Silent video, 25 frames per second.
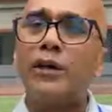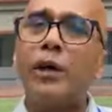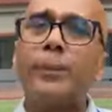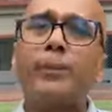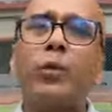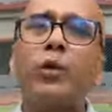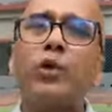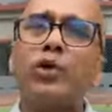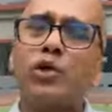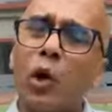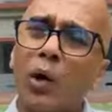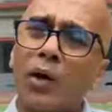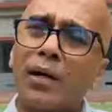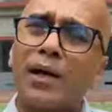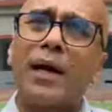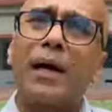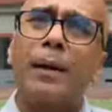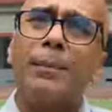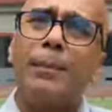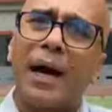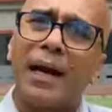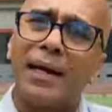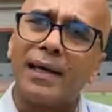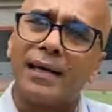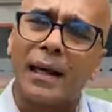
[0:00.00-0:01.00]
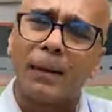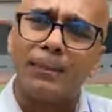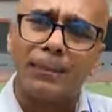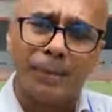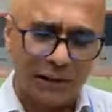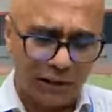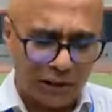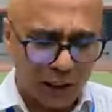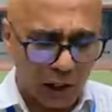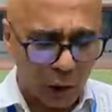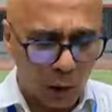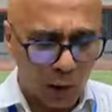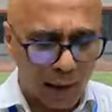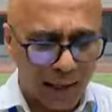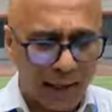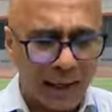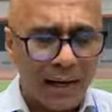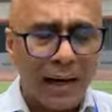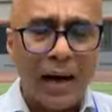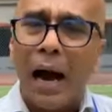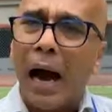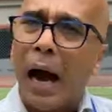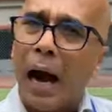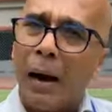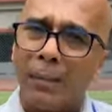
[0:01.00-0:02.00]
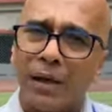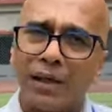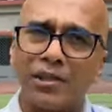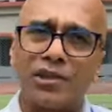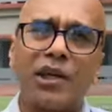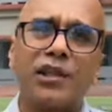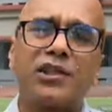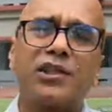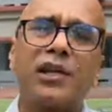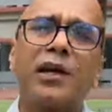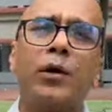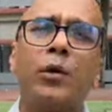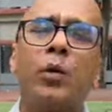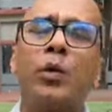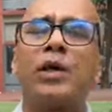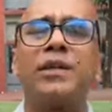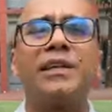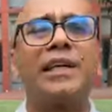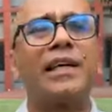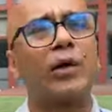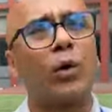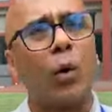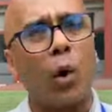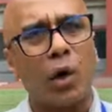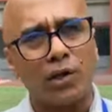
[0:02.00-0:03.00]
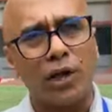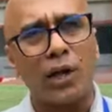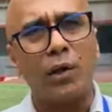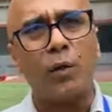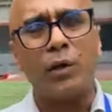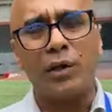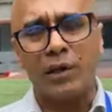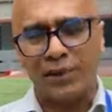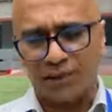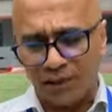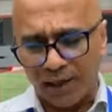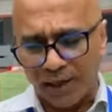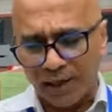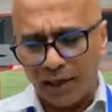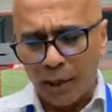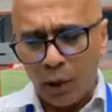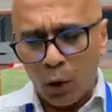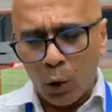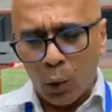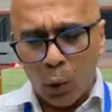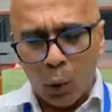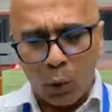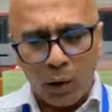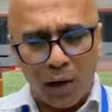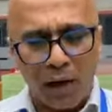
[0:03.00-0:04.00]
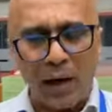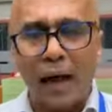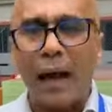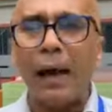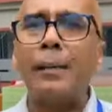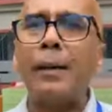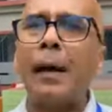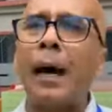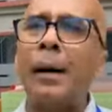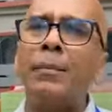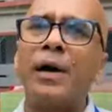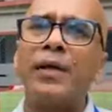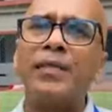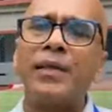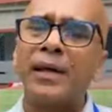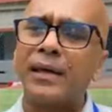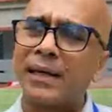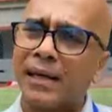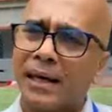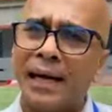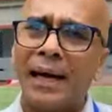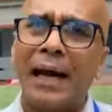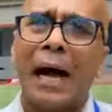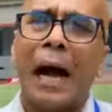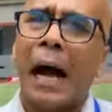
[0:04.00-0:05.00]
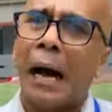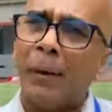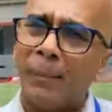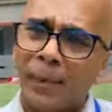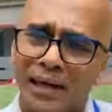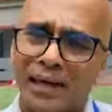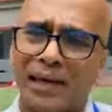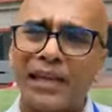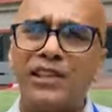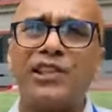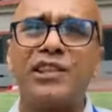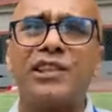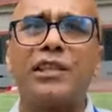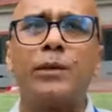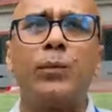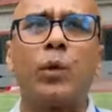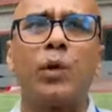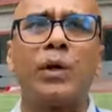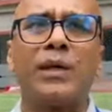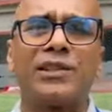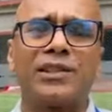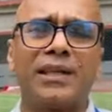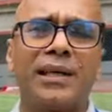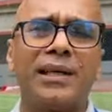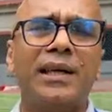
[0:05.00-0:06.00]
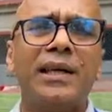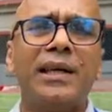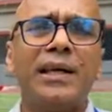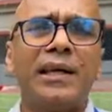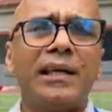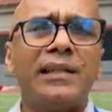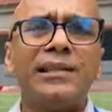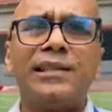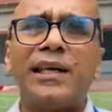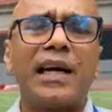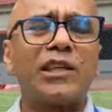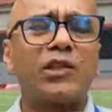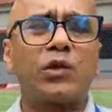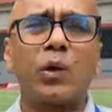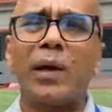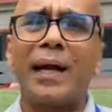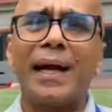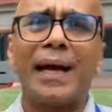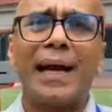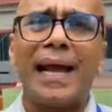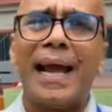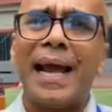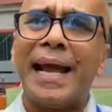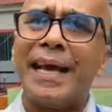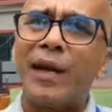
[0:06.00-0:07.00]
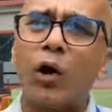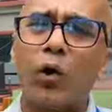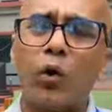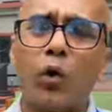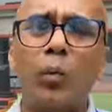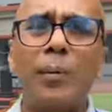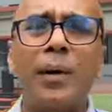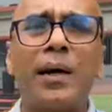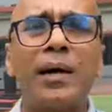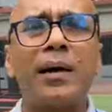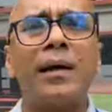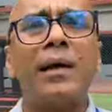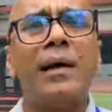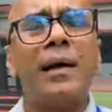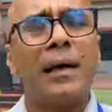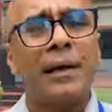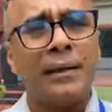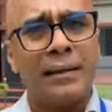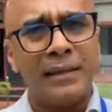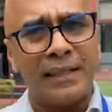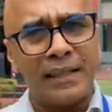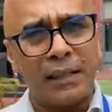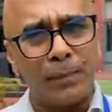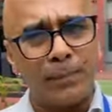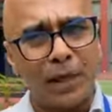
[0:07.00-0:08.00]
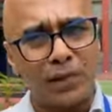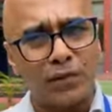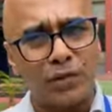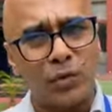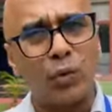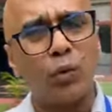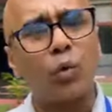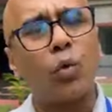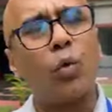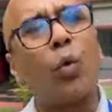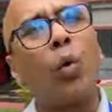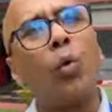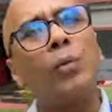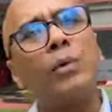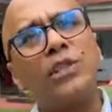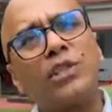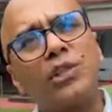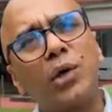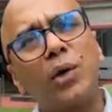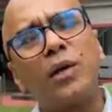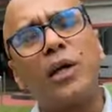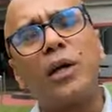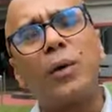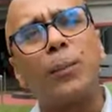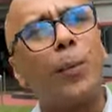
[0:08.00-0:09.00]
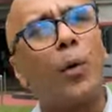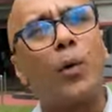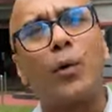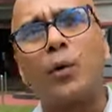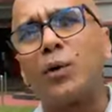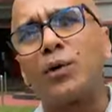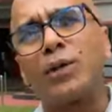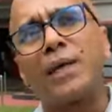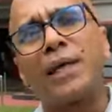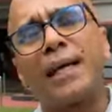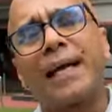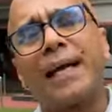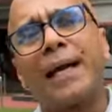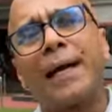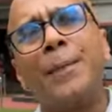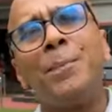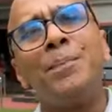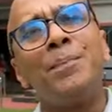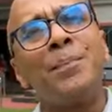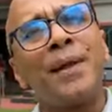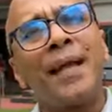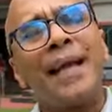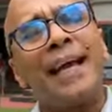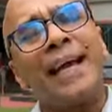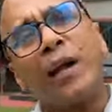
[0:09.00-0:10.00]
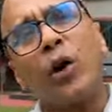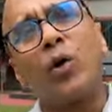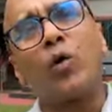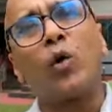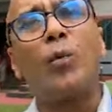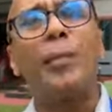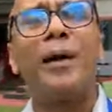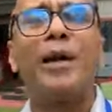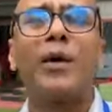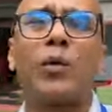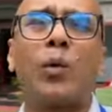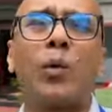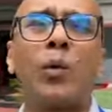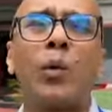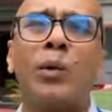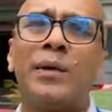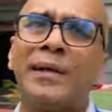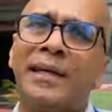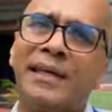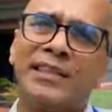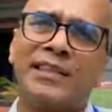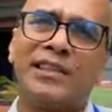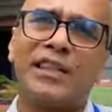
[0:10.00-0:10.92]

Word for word: জয়দেবপুর সরকারি বালিকা বিদ্যালয়ে আমার সাথে ওনাদের কথা হয়েছে ওনারা আমাদেরকে আমাকে যেটি বলেছেন যে আসলে এই রকমের নির্বাচন কমিশনের পক্ষ থেকে এরকমের কোনো